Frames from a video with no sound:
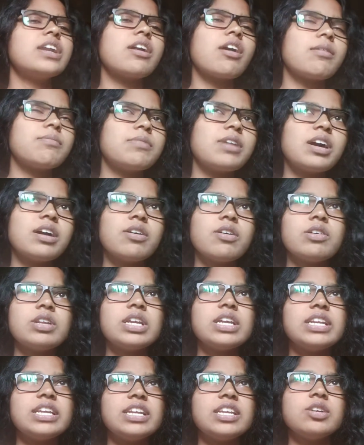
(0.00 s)
நார்மலா
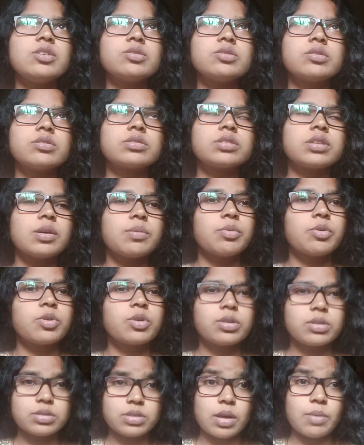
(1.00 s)
ஒரு இட்லியோ தோசையோ
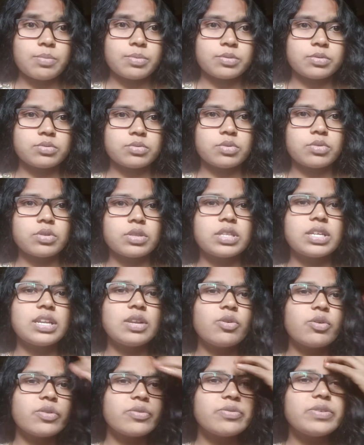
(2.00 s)
பொங்கலோ சாப்பிடணும்னு தோணுது
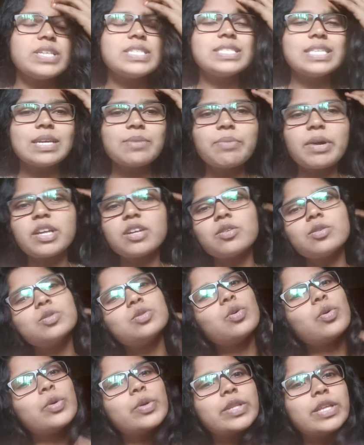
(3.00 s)
இல்ல ஒரு ஃபீஸ்டிங்
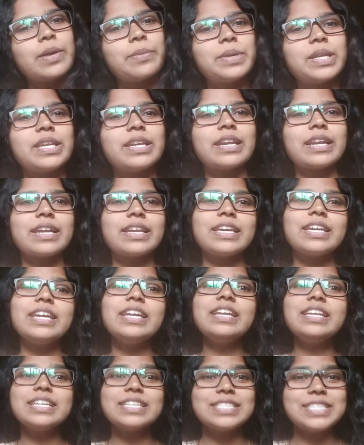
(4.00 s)
பண்ணணும்னு தோணுது அப்படின்ற
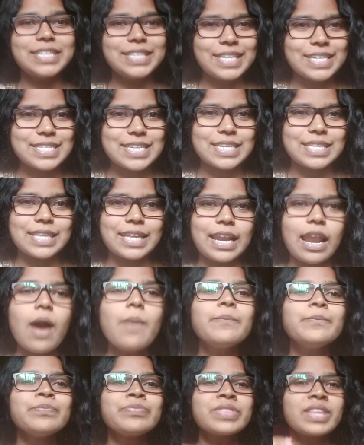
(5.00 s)
அன்னைக்கு நீங்க சீட் டேஸ்
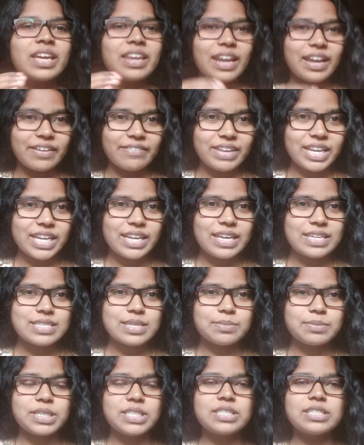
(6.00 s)
எடுத்துக்கலாம் ரெக்கவரி
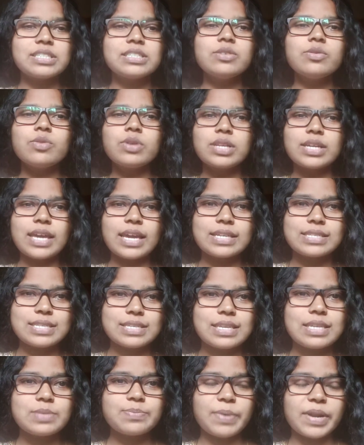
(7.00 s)
டேஸ் அப்படின்றது உங்களுக்கு
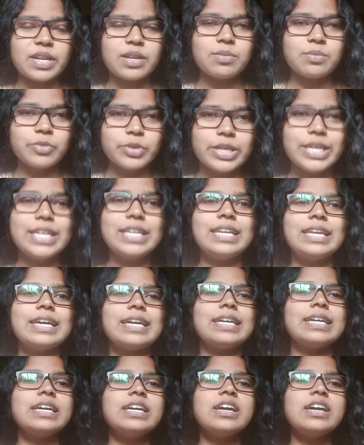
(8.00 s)
எக்ஸசைஸ் பண்ண முடியல